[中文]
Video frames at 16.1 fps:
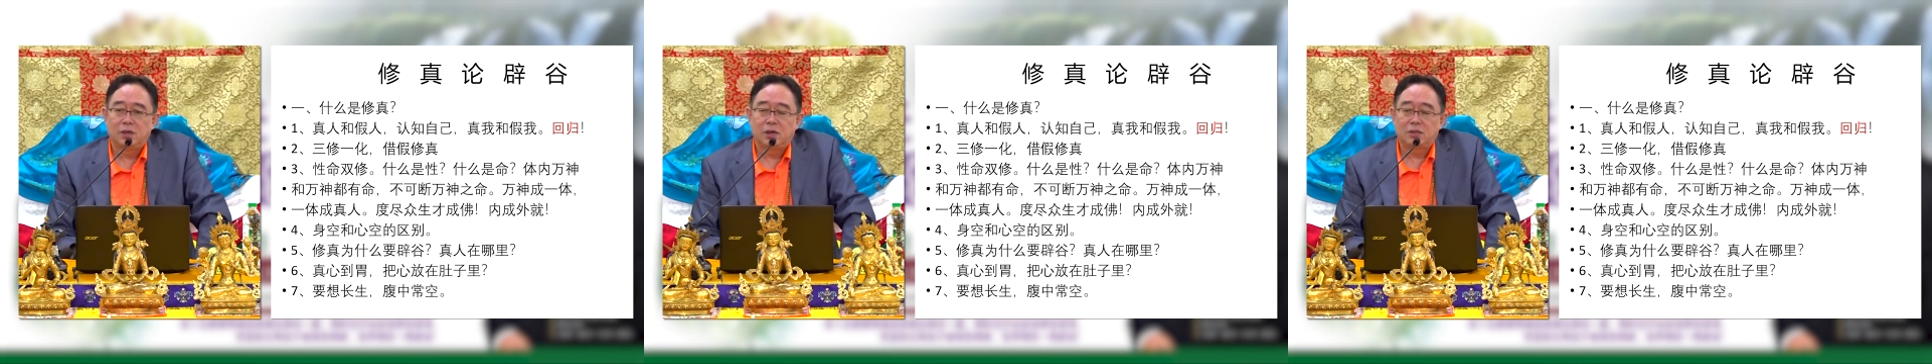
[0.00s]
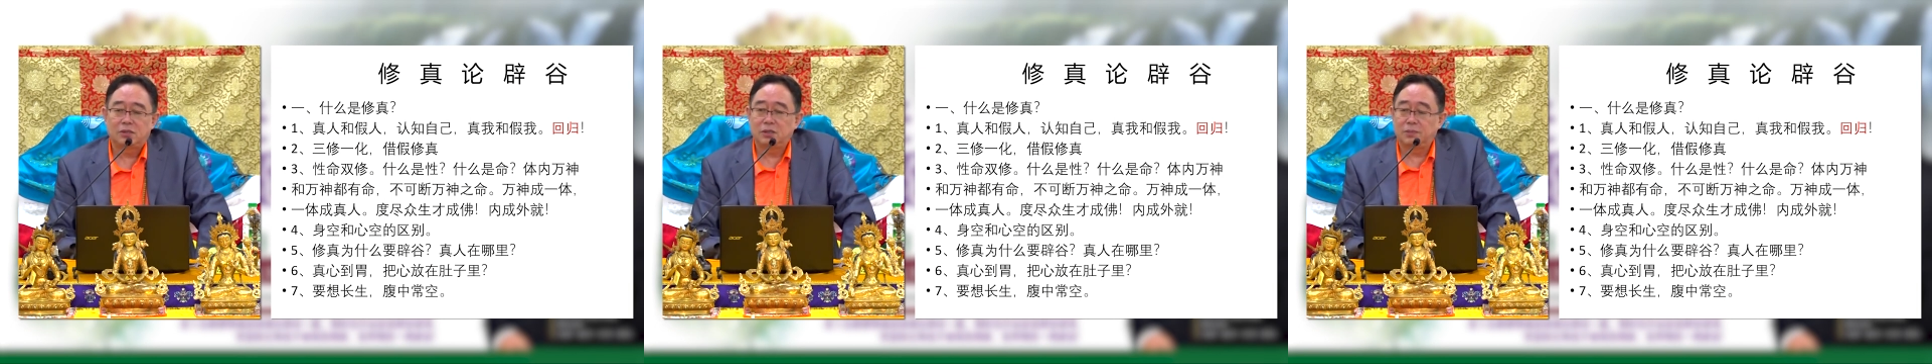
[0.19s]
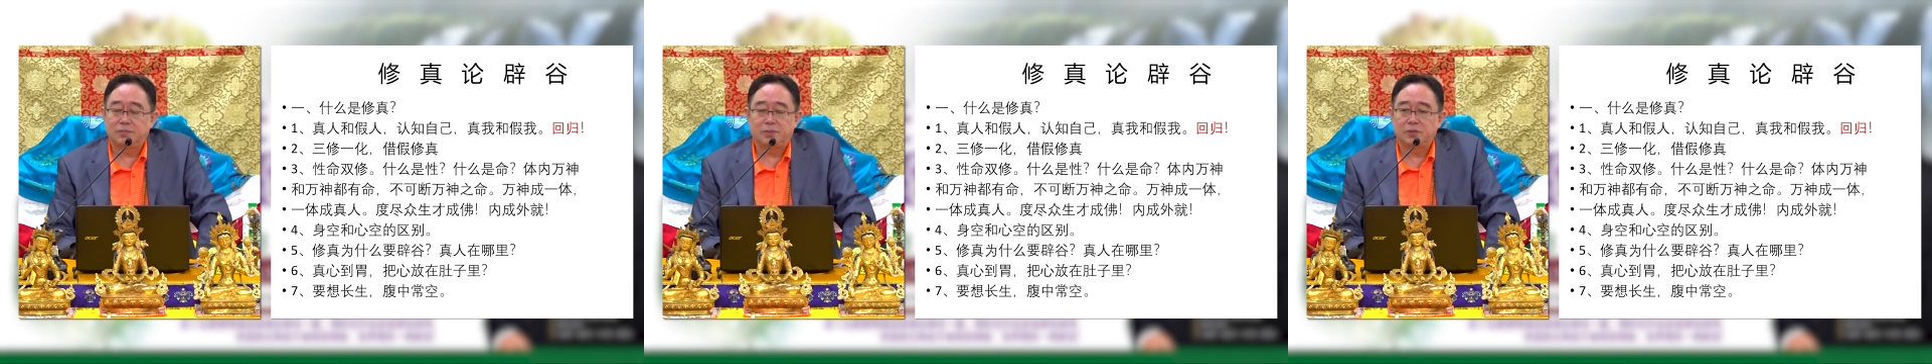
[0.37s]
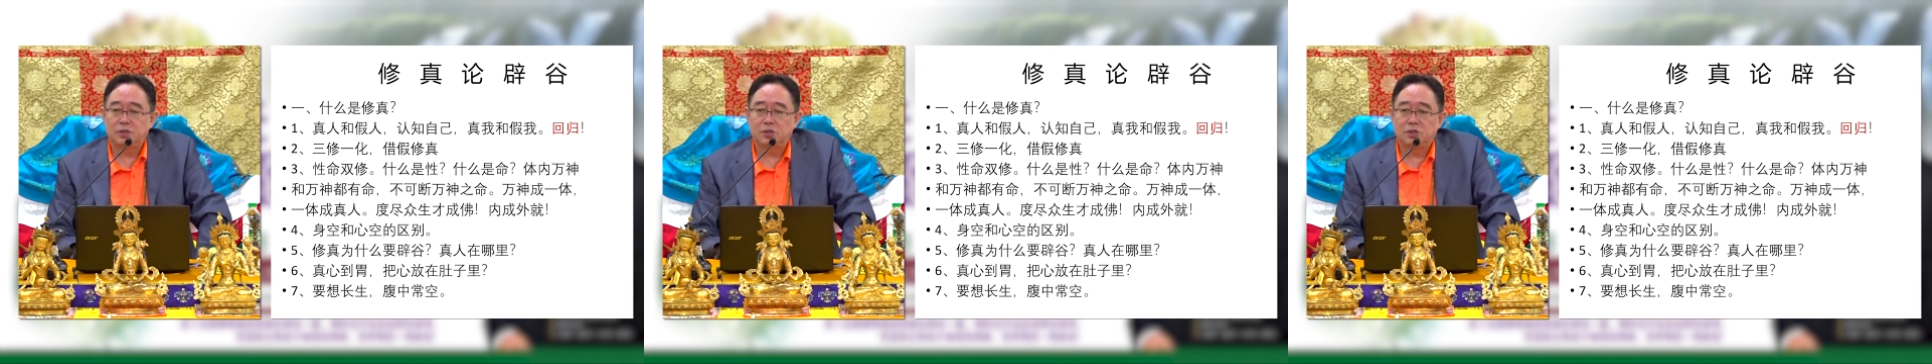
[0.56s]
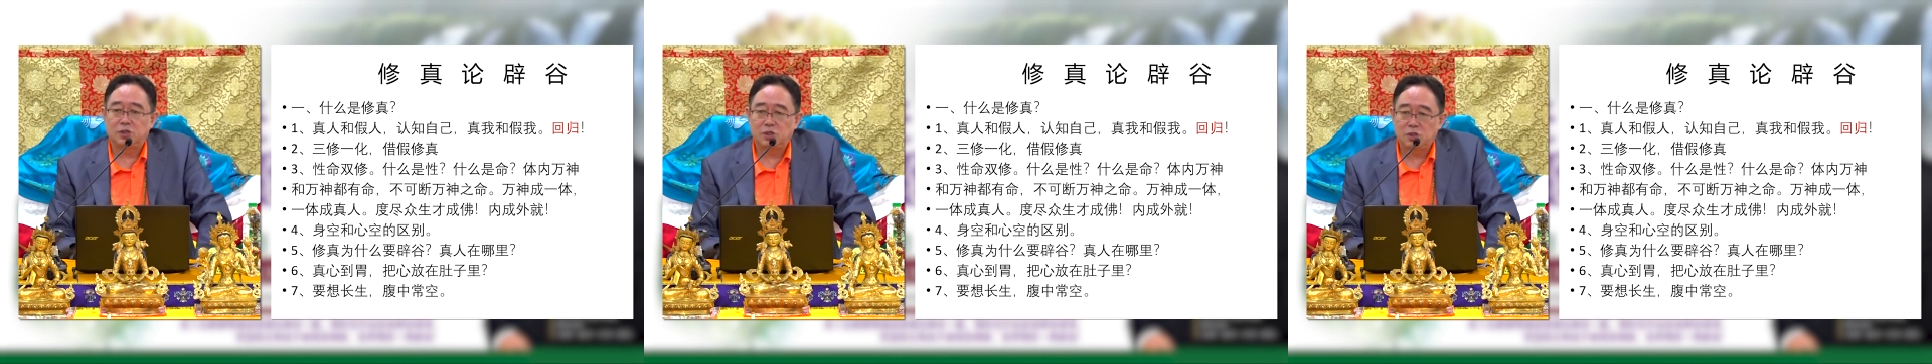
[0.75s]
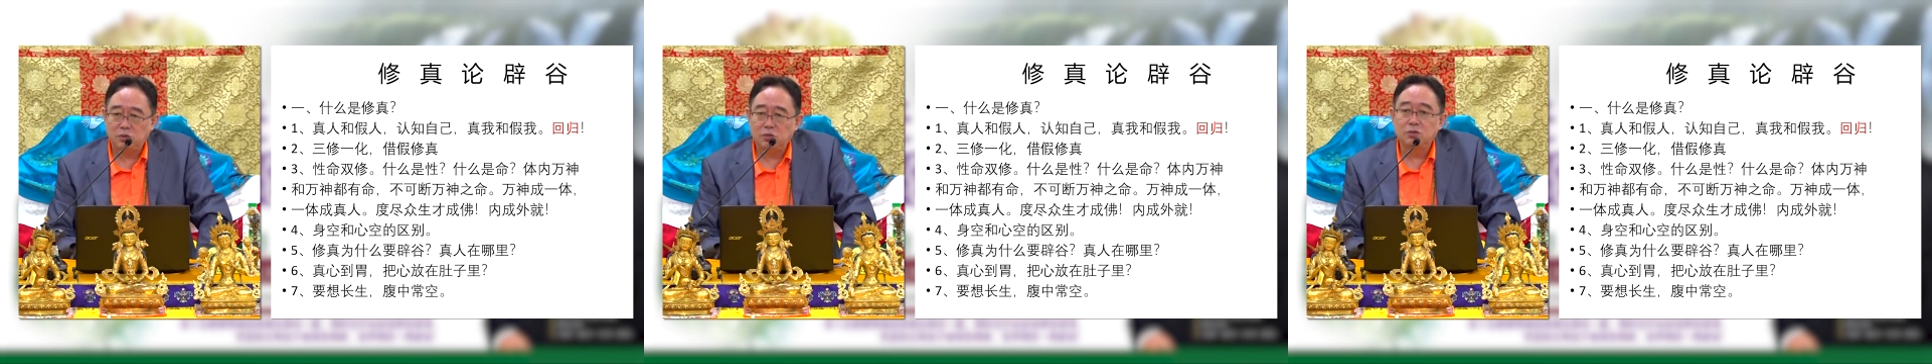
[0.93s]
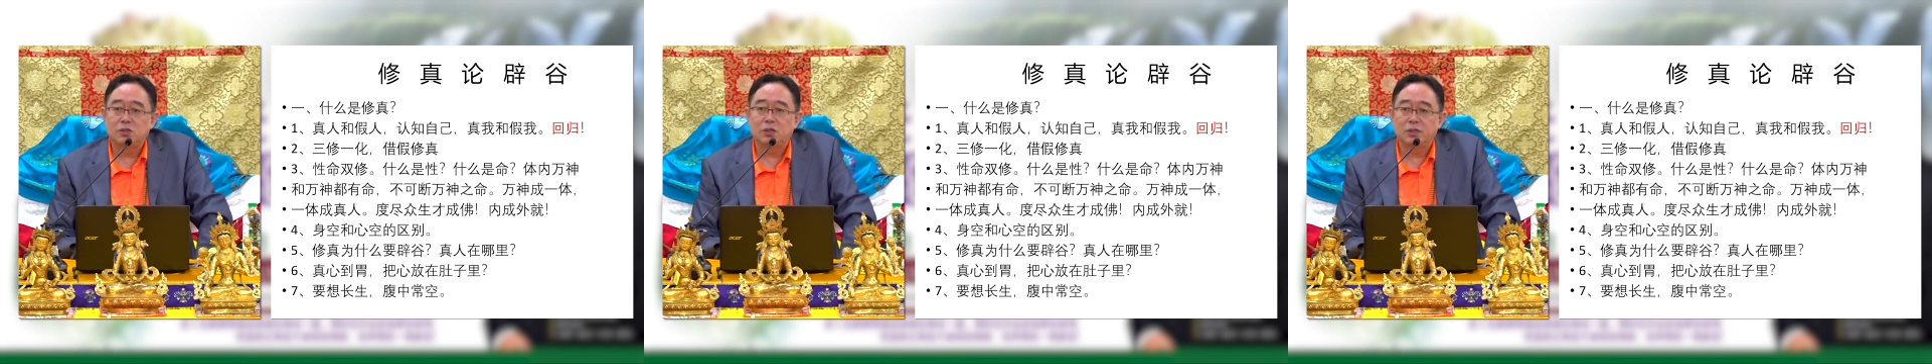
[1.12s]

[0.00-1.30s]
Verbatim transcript: 啊，这不是修